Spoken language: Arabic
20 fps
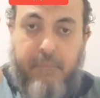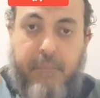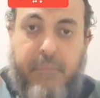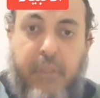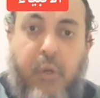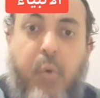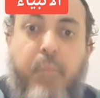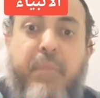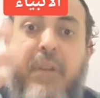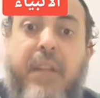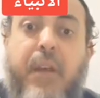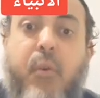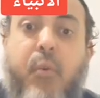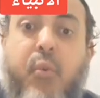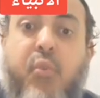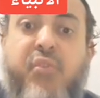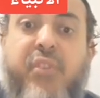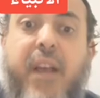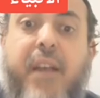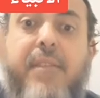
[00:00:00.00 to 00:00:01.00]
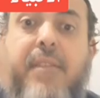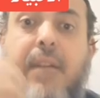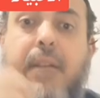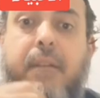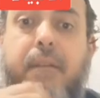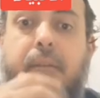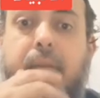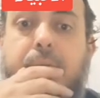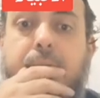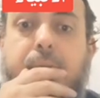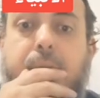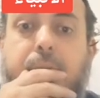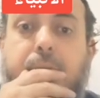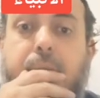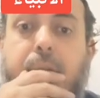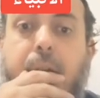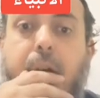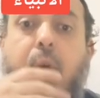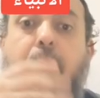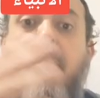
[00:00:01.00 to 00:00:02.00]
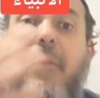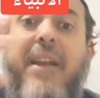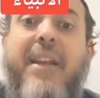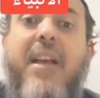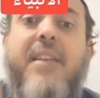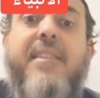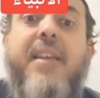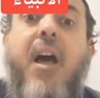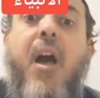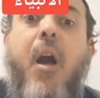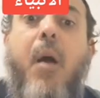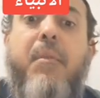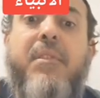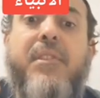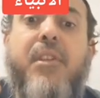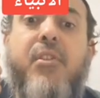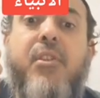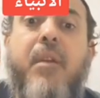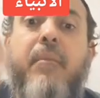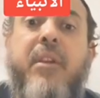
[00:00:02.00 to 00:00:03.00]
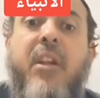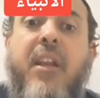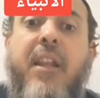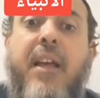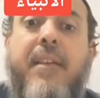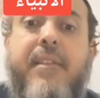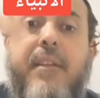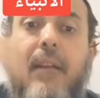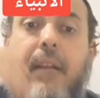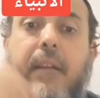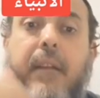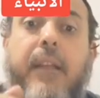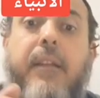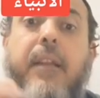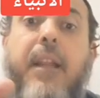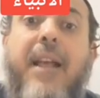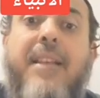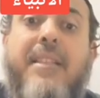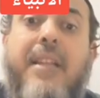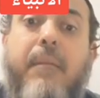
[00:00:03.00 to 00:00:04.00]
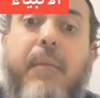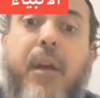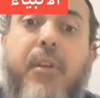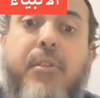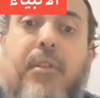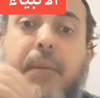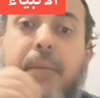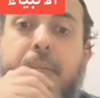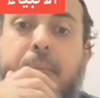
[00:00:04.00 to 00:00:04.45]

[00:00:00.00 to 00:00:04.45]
تاخد مليار ونص حسنه او بمعنى اصح 15 مليار حسنه لان الحسنه ب 10